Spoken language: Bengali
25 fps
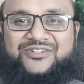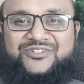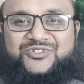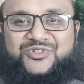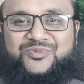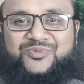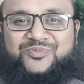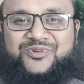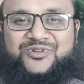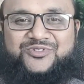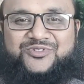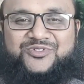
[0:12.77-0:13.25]
অবাদ
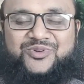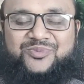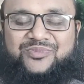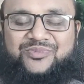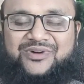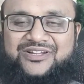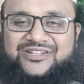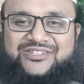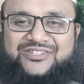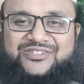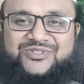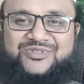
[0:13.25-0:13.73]
সুপ্রিয়
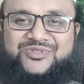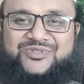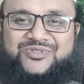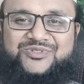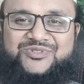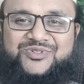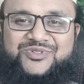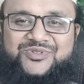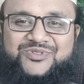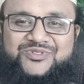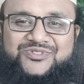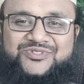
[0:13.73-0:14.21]
সম্মানিত
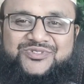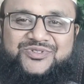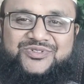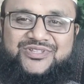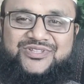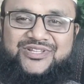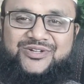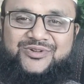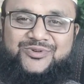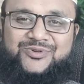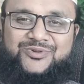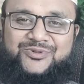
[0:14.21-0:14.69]
দর্শক ও
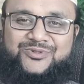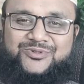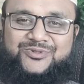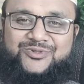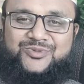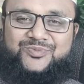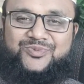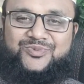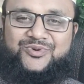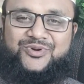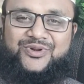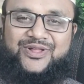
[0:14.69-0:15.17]
শ্রোতা
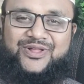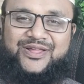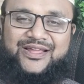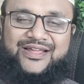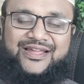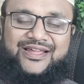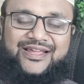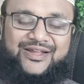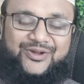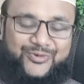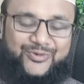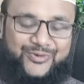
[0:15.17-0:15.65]
গুরুত্বপূর্ণ
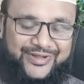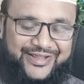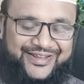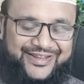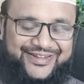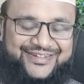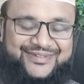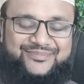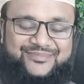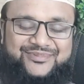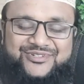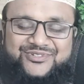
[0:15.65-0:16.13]

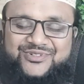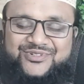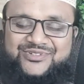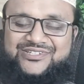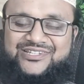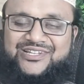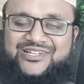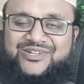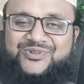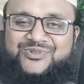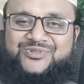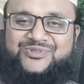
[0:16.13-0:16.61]
কয়েকটি
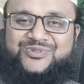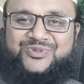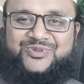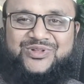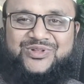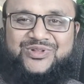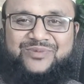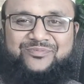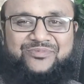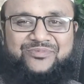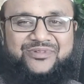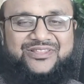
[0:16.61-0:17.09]
বিষয় জানানোর
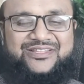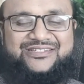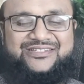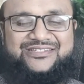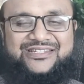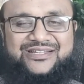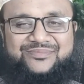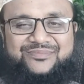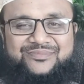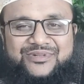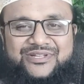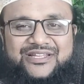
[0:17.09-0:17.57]
জন্য আপনাদের
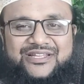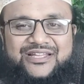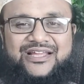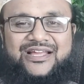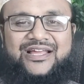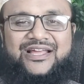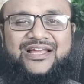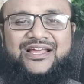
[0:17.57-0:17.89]
সামনে